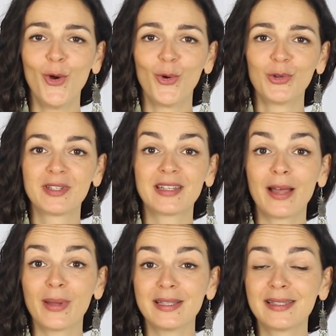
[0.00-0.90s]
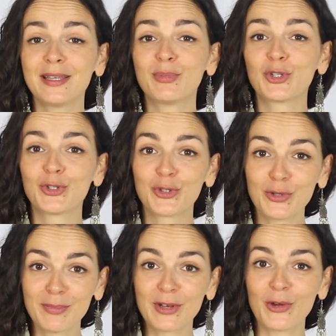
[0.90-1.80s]
und dabei ist dir
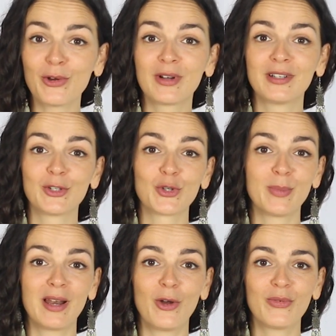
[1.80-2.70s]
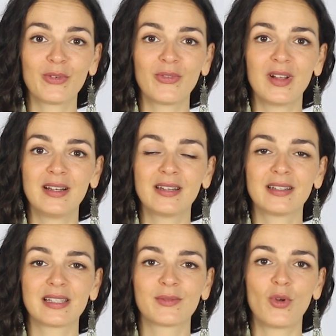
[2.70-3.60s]
bestimmt auch äh, schon mal aufgefallen,
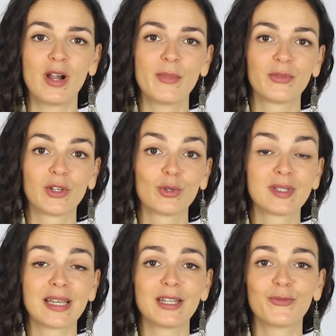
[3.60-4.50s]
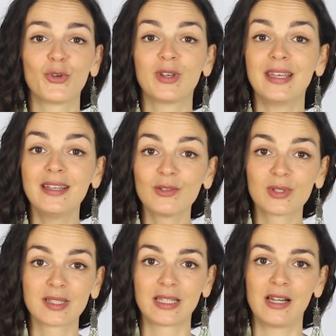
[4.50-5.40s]
dass vor allem auf der Rückseite von
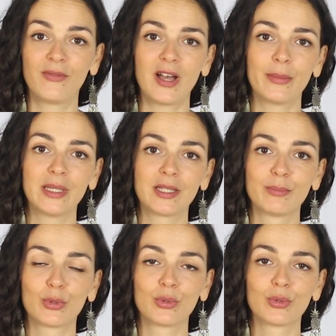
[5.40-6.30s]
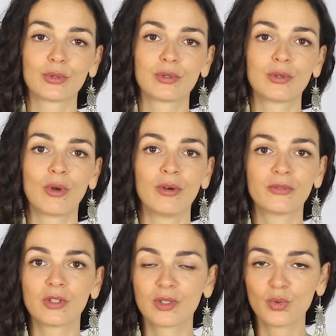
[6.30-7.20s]
industriell verarbeiteten Produkten
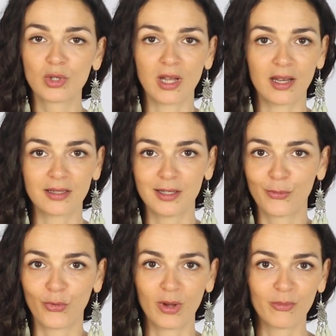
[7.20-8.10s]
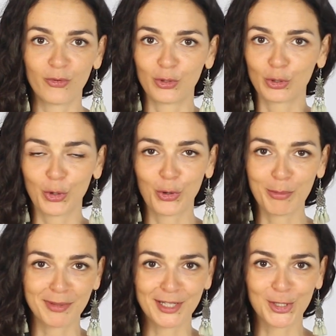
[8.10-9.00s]
oft Zutaten in Form von
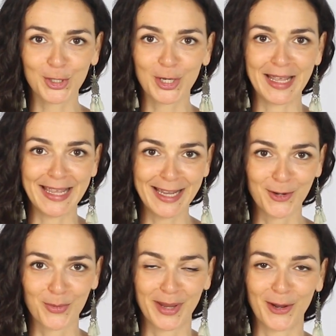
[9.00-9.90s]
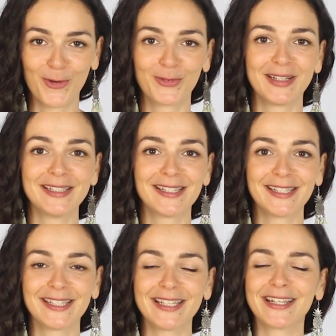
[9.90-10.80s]
kryptischen E-Nummern
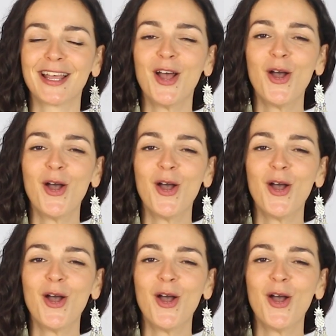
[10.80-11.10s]
aufgelistet sind.